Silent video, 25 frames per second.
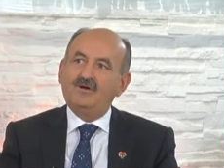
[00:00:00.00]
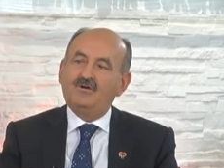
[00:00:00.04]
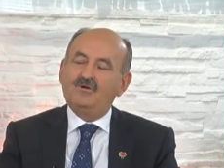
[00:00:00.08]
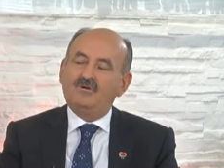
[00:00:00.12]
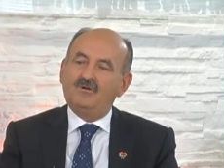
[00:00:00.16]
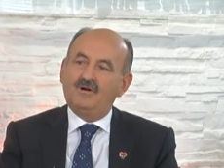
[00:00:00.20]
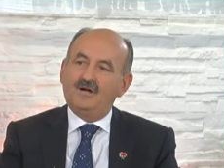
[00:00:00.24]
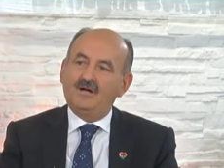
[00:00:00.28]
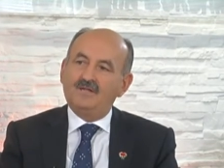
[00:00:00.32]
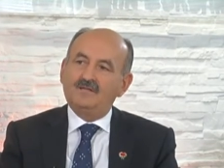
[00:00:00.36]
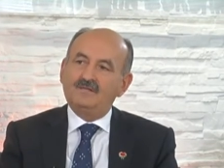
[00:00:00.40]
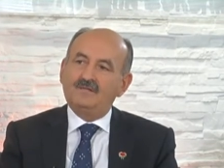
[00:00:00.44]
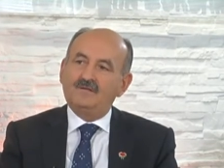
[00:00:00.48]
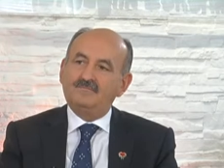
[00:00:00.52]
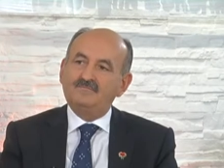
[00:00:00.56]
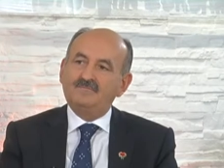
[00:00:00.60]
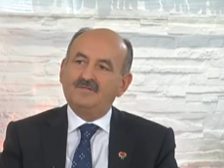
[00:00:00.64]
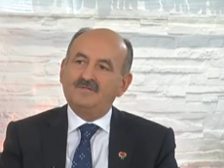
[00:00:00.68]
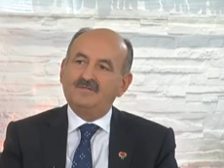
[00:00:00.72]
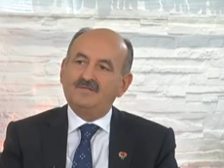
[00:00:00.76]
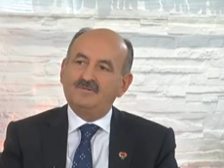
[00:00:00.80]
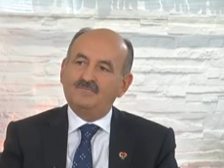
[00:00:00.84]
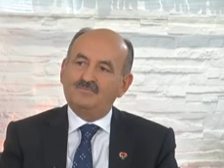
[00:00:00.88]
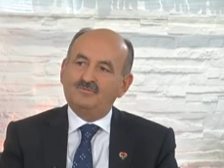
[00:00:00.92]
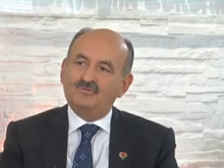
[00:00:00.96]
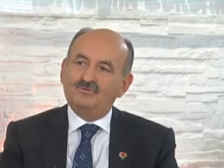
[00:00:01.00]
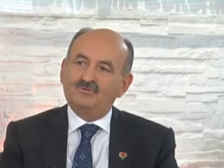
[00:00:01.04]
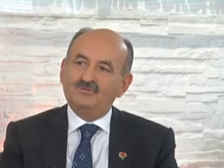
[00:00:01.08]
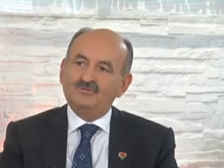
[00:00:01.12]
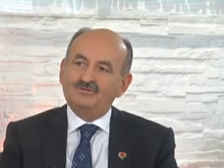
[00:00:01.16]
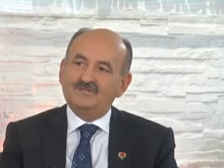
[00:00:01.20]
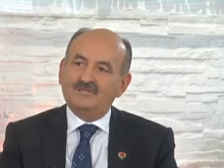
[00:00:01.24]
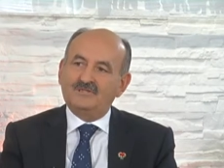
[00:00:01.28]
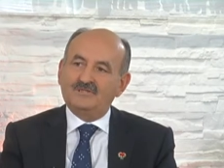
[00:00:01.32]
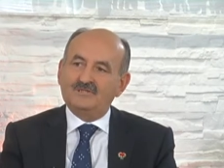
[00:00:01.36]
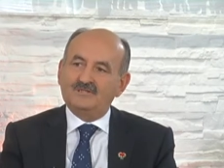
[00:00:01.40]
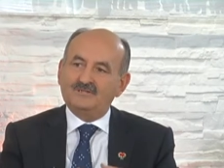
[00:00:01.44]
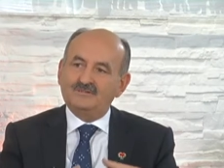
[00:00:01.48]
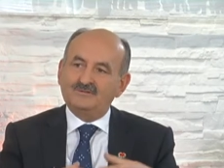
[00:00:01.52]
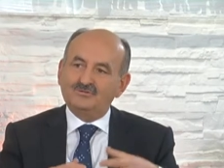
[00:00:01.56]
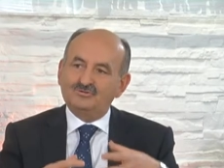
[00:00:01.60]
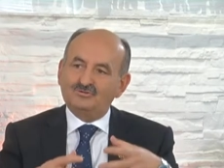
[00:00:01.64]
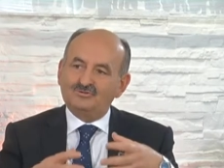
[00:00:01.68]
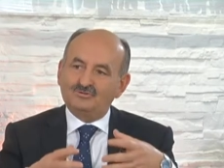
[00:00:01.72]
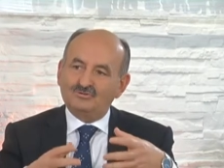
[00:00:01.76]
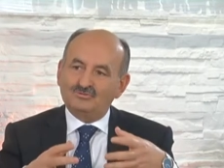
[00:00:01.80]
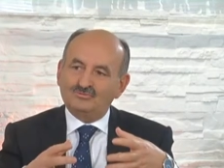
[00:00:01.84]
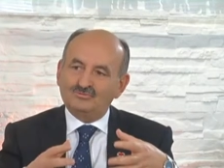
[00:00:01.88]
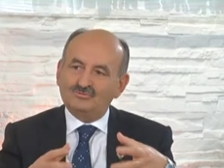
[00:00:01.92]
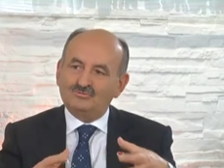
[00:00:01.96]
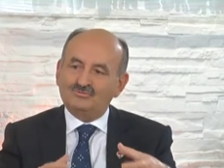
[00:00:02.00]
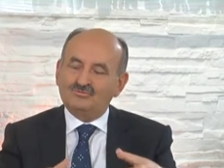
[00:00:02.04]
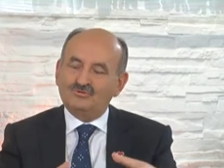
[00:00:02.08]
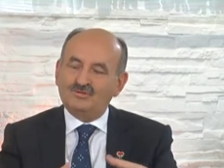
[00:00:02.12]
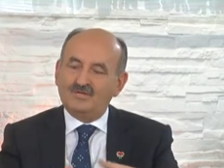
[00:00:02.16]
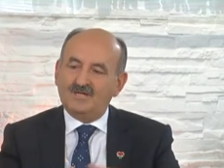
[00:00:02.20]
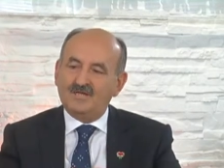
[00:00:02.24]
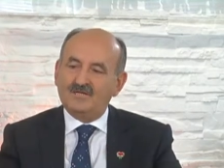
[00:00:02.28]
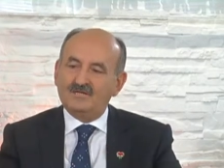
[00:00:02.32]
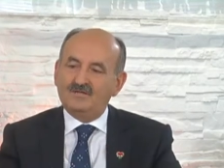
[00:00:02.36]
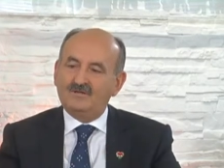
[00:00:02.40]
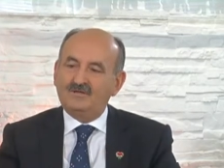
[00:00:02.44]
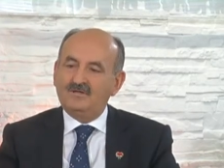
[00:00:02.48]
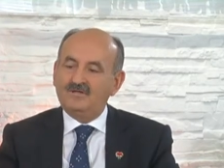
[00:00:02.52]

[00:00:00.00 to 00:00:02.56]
o anlamdaki projelerin sonucuya